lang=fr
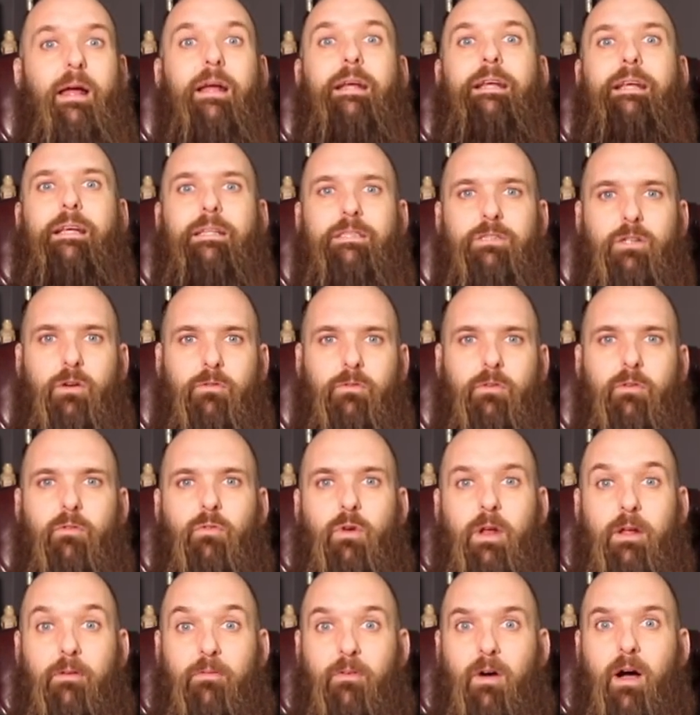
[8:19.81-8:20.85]
qu'est-ce que vous
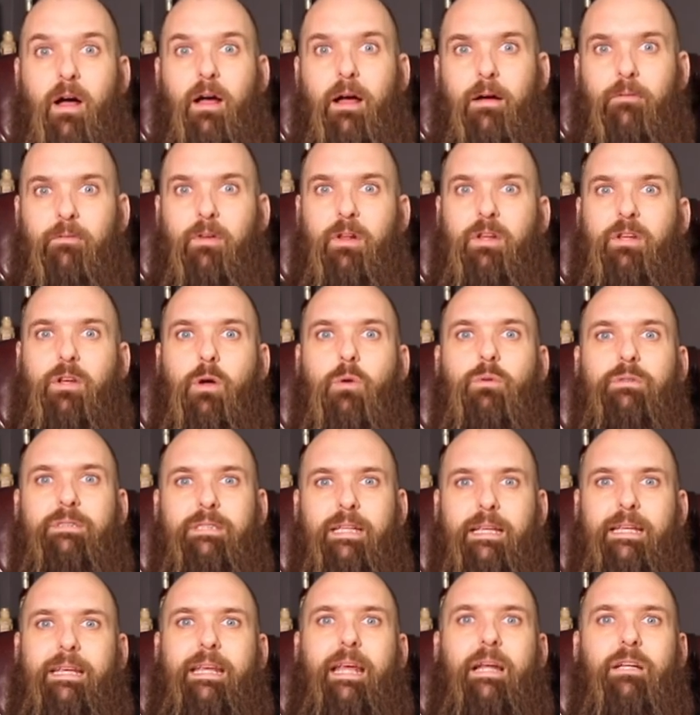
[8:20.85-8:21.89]
voulez faire en fin de compte,
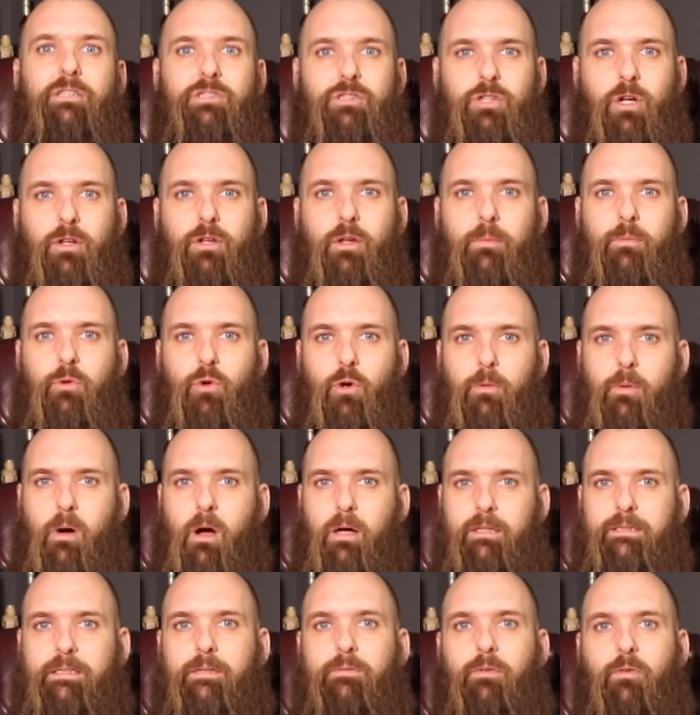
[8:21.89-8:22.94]
c'est quelle sorte de
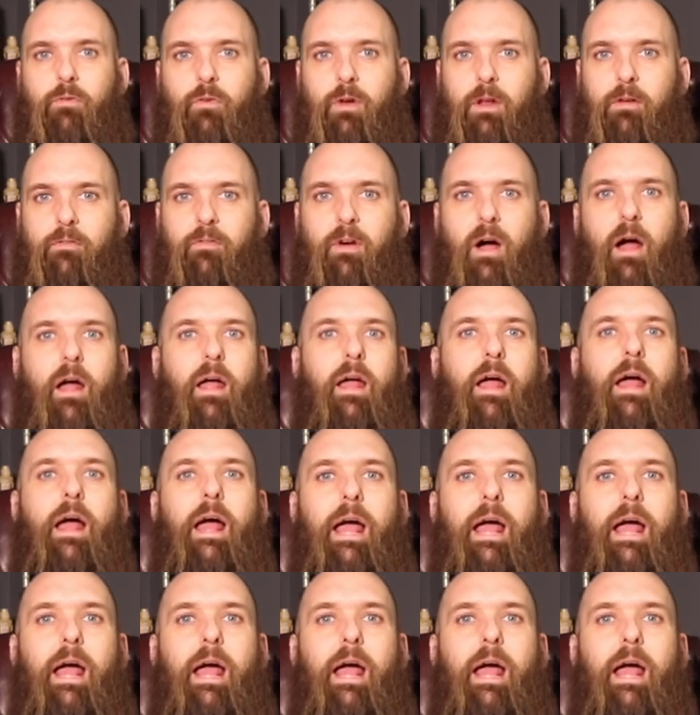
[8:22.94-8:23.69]
microbrasserie vous voulez faire.